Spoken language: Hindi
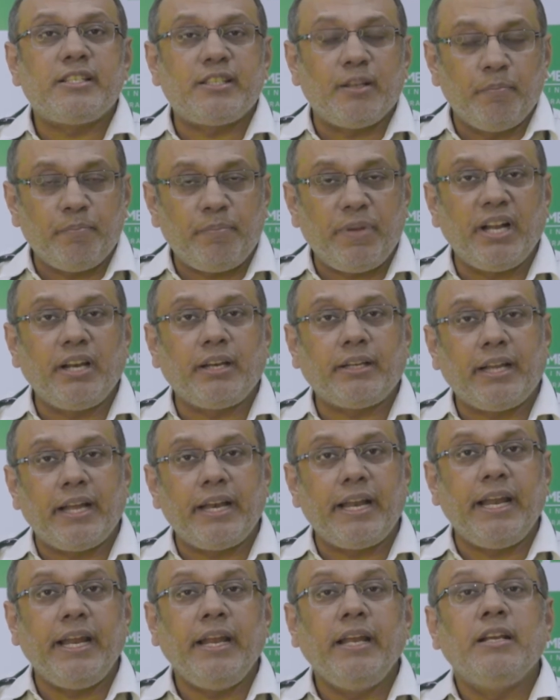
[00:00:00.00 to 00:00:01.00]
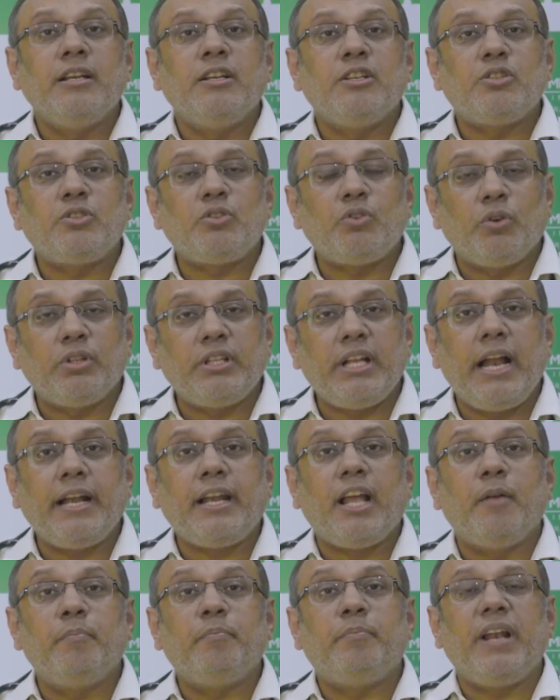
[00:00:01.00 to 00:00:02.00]
संपर्क करें सो so
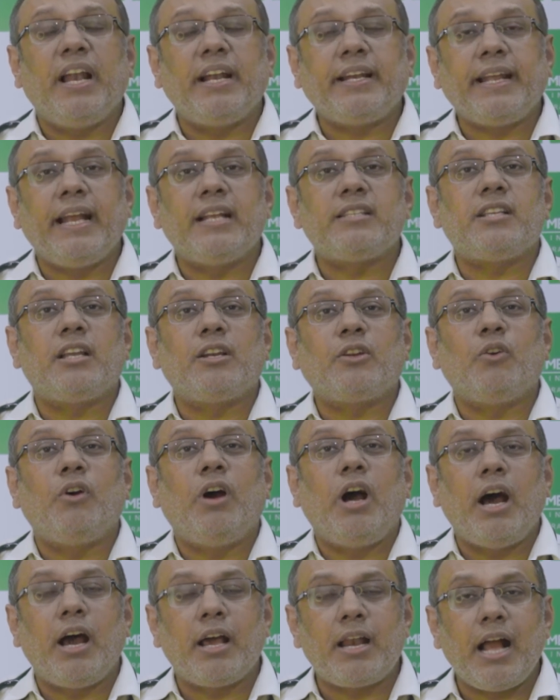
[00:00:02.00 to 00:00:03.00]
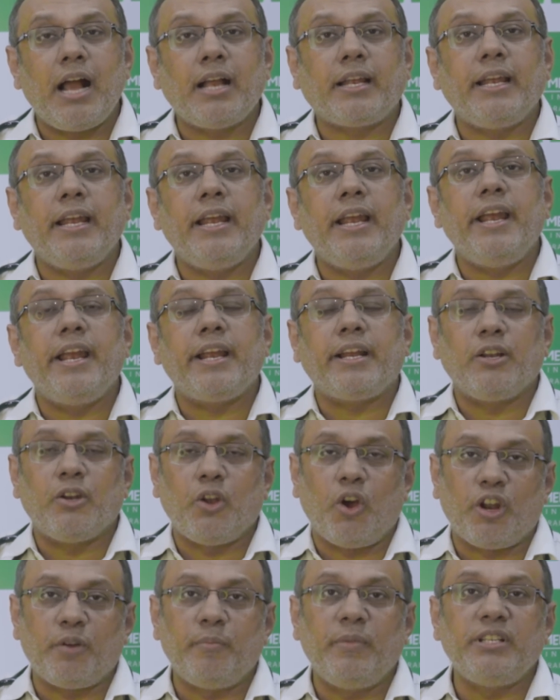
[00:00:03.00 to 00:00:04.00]
दैट हम ब्लड कैंसर को हरा के एक
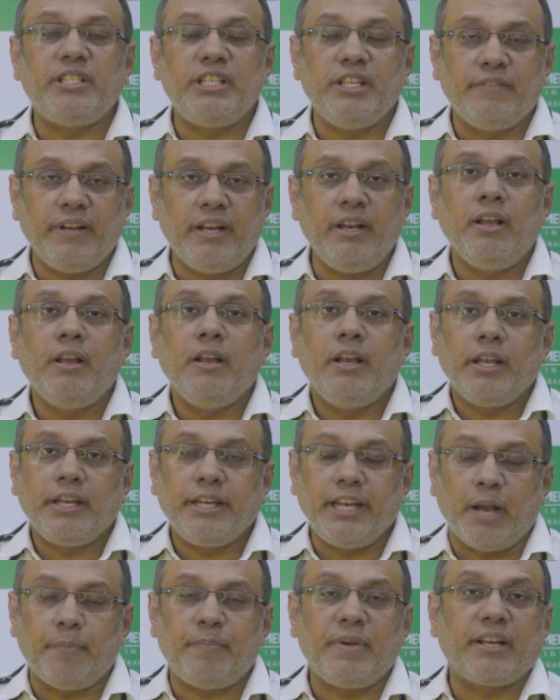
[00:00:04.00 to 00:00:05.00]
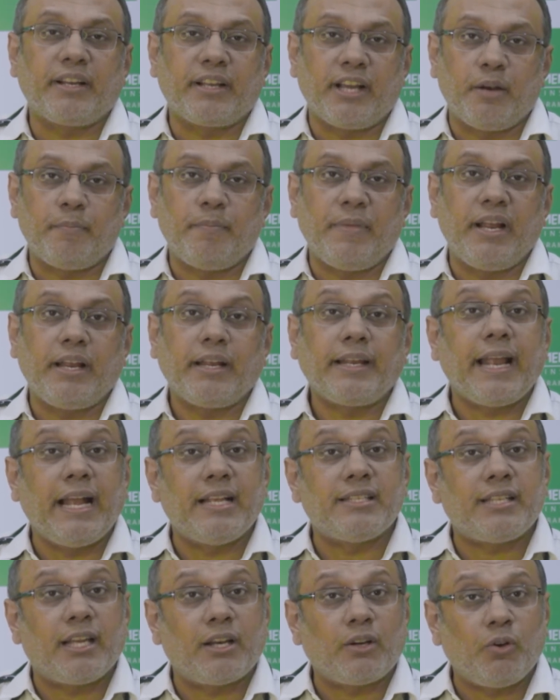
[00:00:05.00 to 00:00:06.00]
नॉर्मल जीवन यापन कर पाए
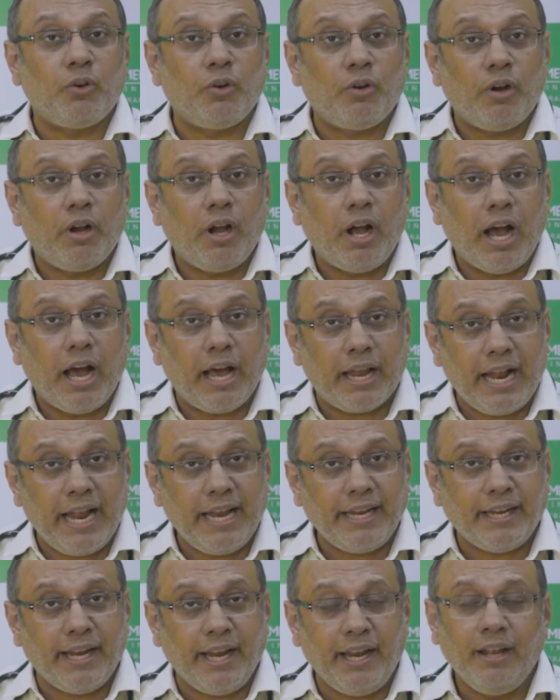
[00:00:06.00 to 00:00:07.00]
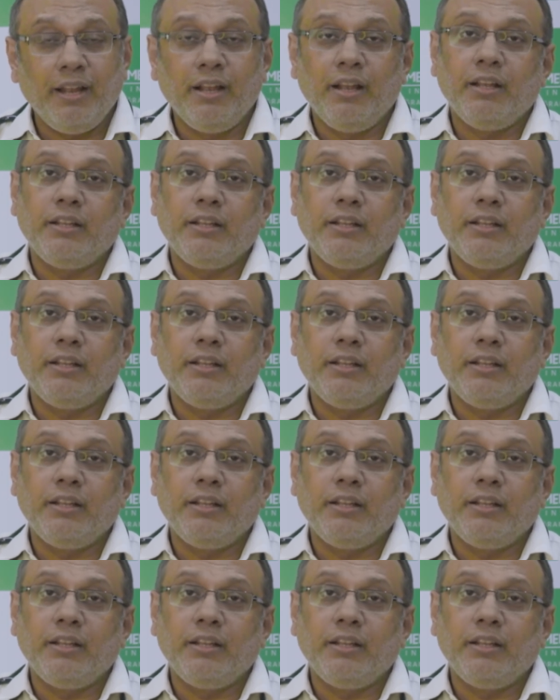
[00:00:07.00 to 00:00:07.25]
कैंसर को हराएंगे